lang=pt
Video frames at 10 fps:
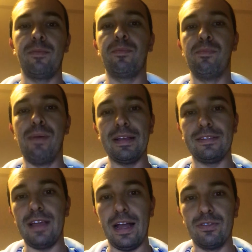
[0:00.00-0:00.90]

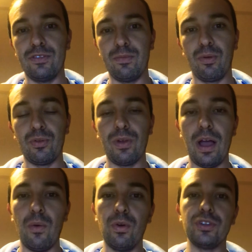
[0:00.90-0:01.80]
baseados em
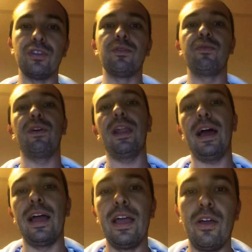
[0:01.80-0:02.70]
Portugal, hoje nós vamos
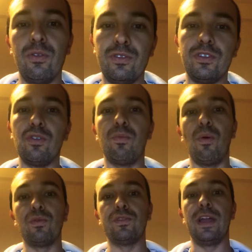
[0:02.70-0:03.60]
falar os cinco
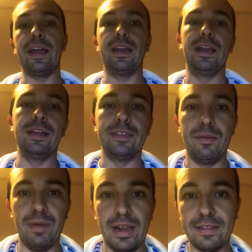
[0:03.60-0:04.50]
pontos da
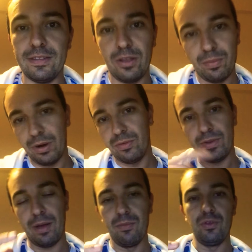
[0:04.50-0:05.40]
Irlanda, beleza? Então, para não
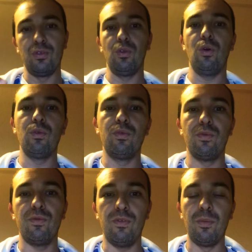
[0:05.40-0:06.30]
ficar muito
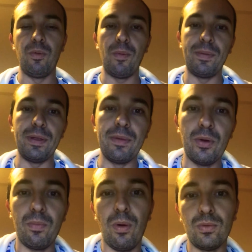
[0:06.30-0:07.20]
longo, vamos para o
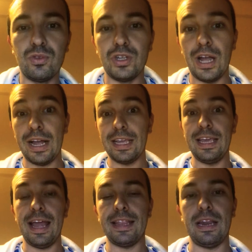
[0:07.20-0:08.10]
primeiro ponto já,
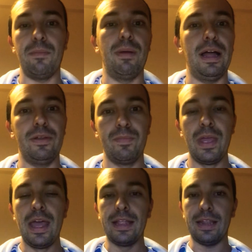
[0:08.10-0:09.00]
que é trabalho.
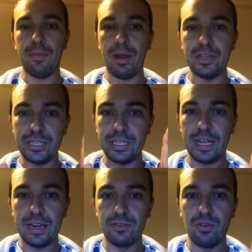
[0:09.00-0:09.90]
Trabalho, a gente tem
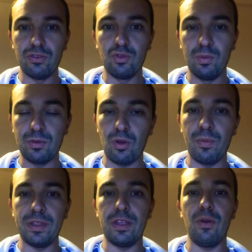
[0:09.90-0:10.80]
aqueles dois grupos que eu
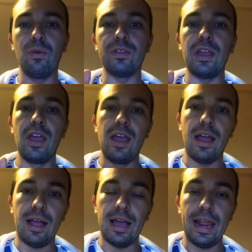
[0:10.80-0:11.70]
comentei ontem,
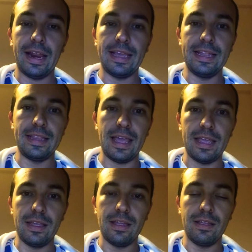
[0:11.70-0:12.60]
a galera que
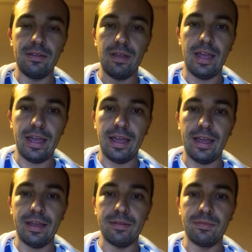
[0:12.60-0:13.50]
tem
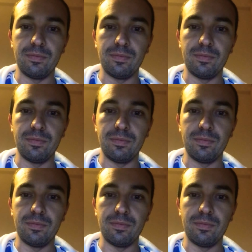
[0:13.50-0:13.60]
é,